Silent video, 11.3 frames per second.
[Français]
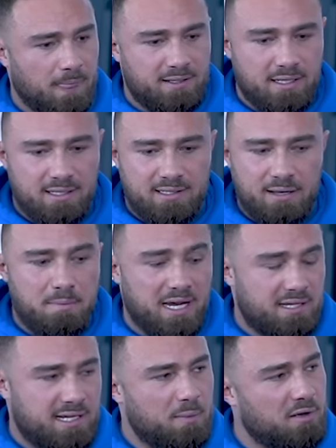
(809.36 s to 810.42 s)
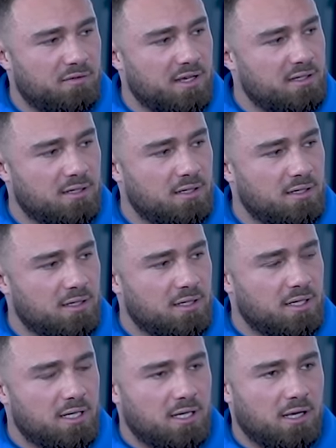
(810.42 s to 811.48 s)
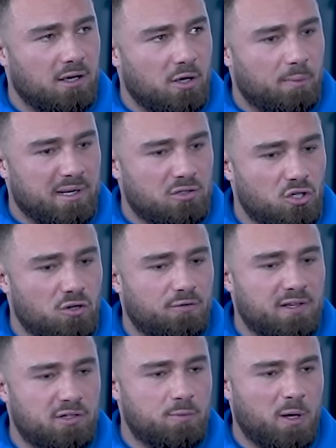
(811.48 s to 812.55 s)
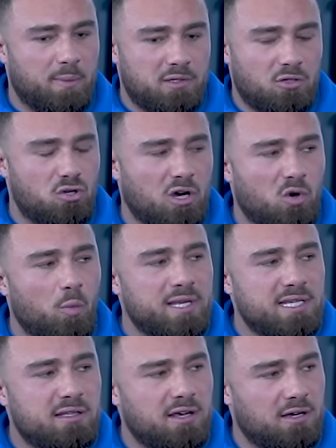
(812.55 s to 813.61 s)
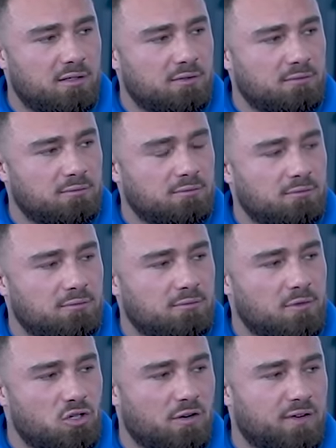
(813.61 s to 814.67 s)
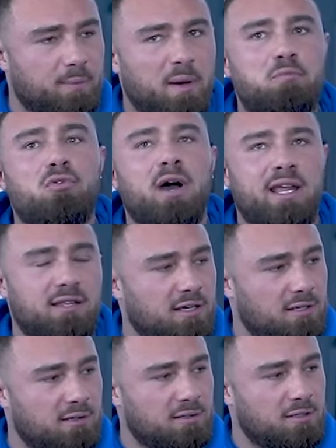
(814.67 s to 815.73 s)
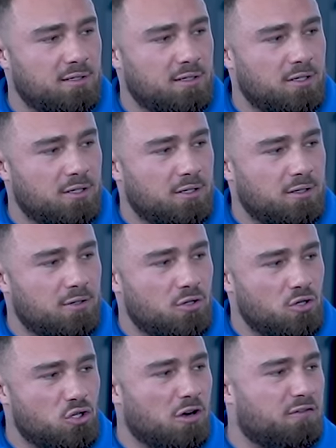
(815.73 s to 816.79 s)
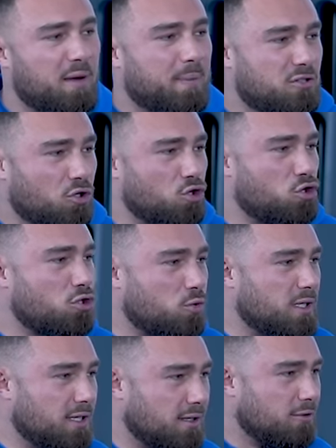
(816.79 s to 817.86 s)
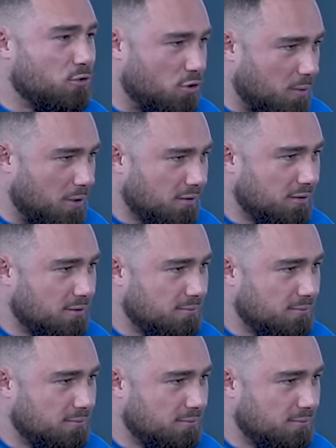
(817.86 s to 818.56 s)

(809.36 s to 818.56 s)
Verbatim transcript: C'est step by step, en fait. D'accord, ok. parce que je fais ce sport, parce que je suis un compétiteur. Je le fais pas pour être. Justement, tu crois pas Je le fais parce que je suis. Tu comprends Tu